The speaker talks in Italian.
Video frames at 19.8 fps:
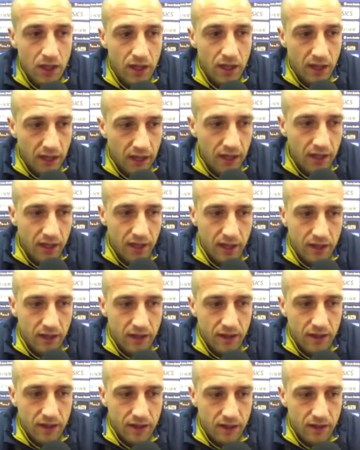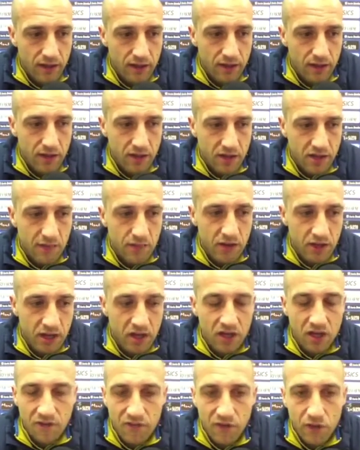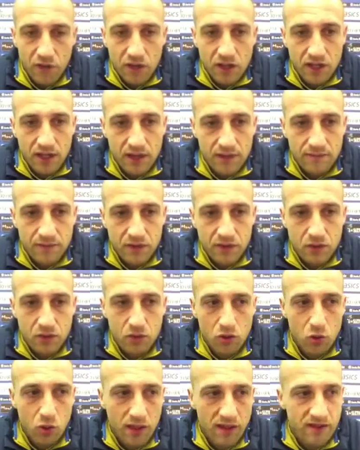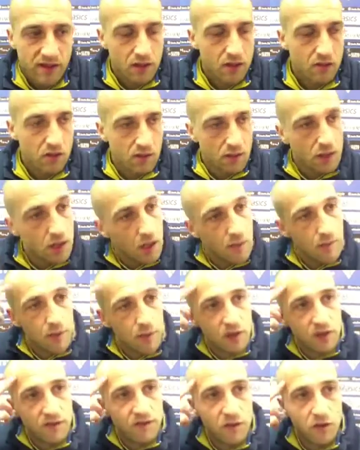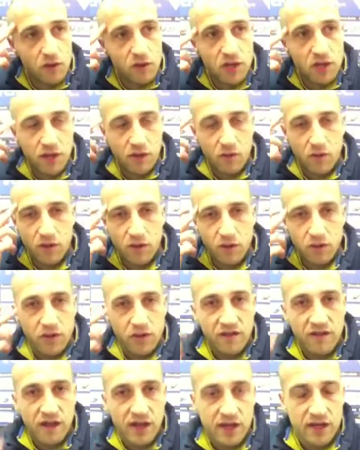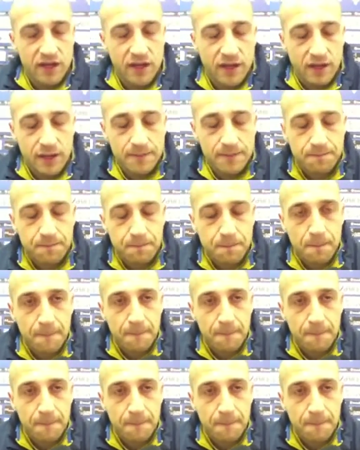e siamo andati in difficoltà, sul 2-0 siamo andati un po' in difficoltà e questo non deve accadere